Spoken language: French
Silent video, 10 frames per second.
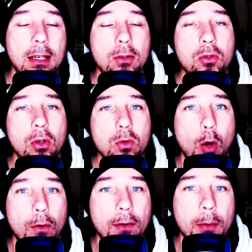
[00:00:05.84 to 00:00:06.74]

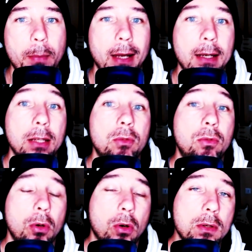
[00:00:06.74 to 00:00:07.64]
Aujourd'hui on va parler
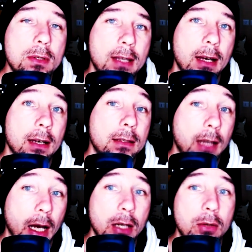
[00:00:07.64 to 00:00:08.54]
de Rockstar
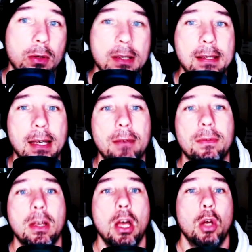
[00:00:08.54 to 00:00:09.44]
car il nous
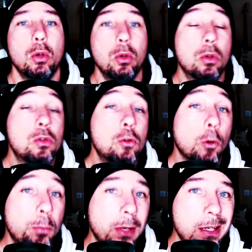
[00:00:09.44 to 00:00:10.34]
réserve une
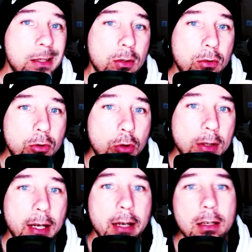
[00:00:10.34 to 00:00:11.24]
surprise
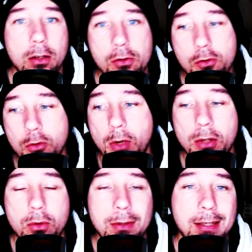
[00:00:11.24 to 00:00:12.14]
de taille en ce
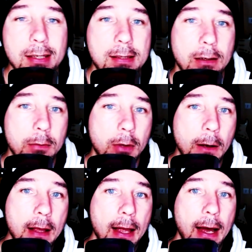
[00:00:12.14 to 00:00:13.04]
mois de
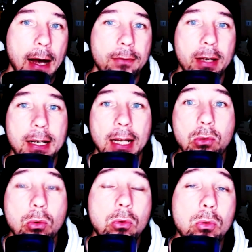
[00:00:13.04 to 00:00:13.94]
décembre avec la
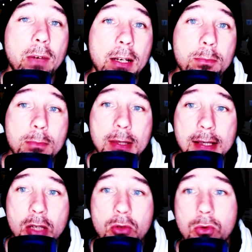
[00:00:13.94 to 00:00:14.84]
toute nouvelle
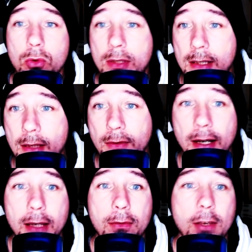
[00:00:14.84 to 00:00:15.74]
mise à jour qui
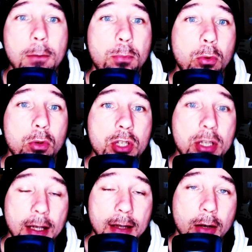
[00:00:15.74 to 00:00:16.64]
va arriver pour
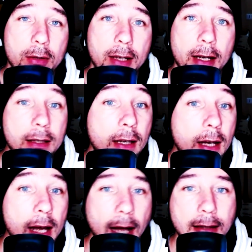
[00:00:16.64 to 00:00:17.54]
GTA Online.
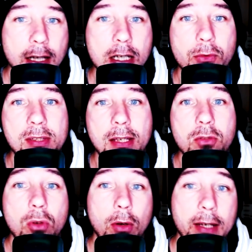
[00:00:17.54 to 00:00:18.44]
Attachez vos
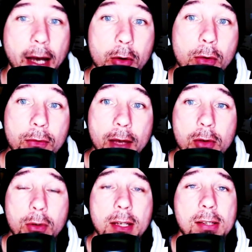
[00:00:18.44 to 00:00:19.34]
ceintures car une
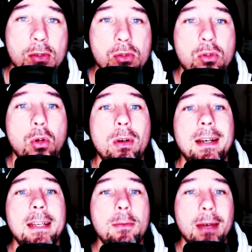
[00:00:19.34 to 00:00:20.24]
vieille connaissance de
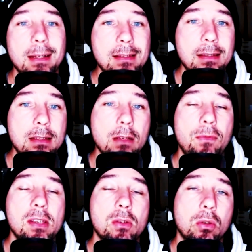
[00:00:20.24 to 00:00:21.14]
Liberty City
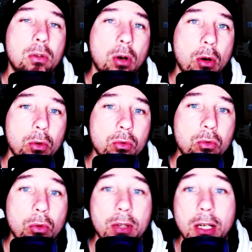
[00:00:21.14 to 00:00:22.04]
fait son grand
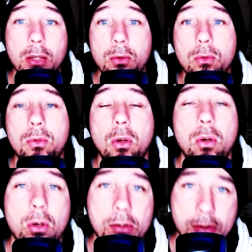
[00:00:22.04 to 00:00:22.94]
retour dans les rues de
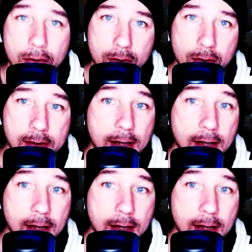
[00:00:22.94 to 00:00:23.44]
Los Santos.